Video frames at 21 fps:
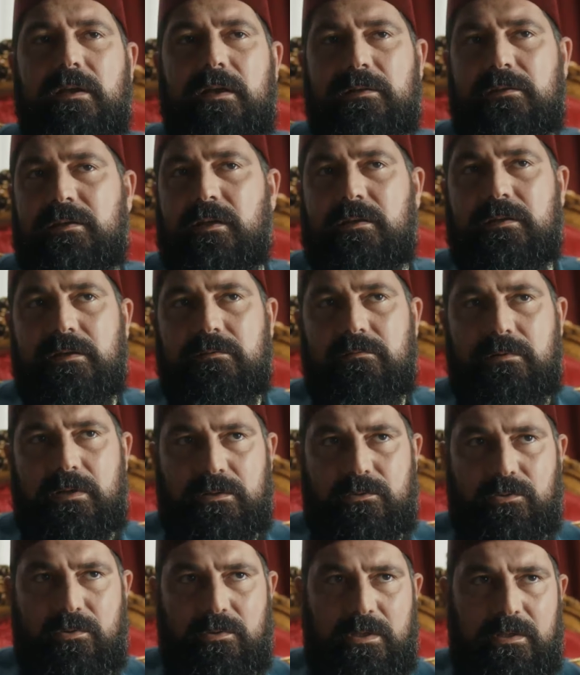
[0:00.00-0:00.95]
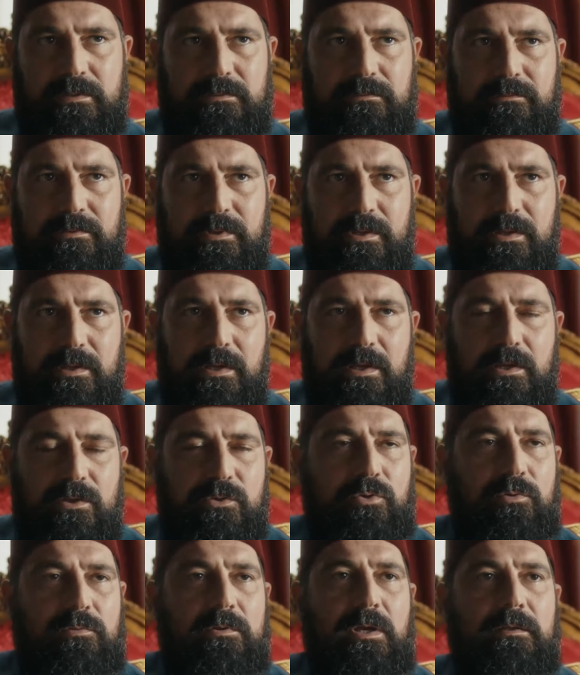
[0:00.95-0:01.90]
erkek evladı olan
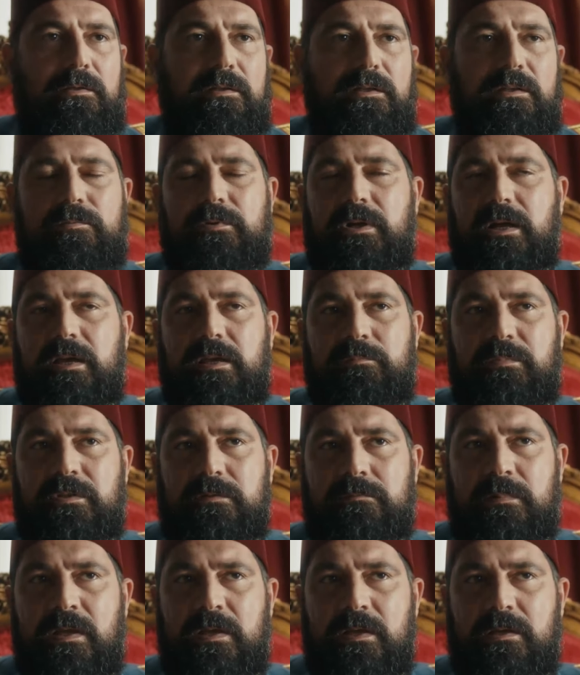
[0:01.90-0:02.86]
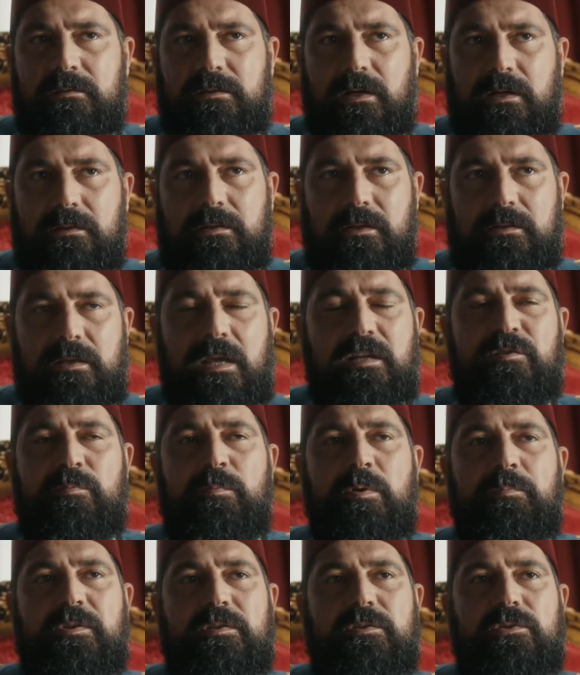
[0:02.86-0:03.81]
Sultan İbrahim'in tahta
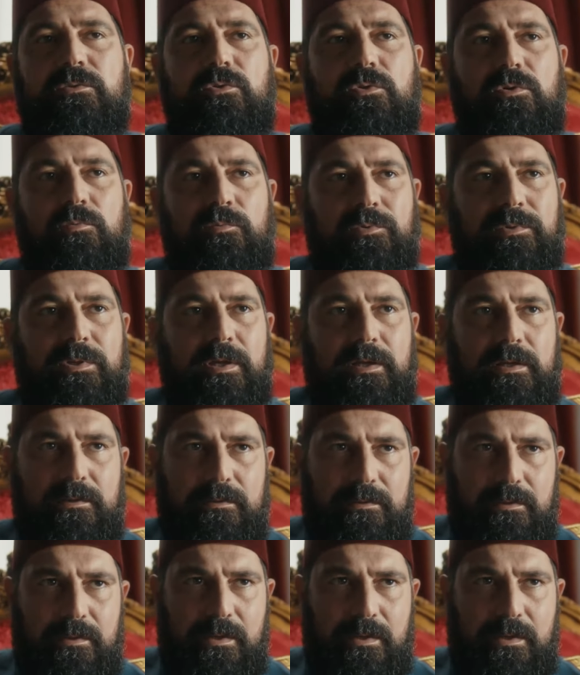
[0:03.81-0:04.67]
geçmemesi durumunda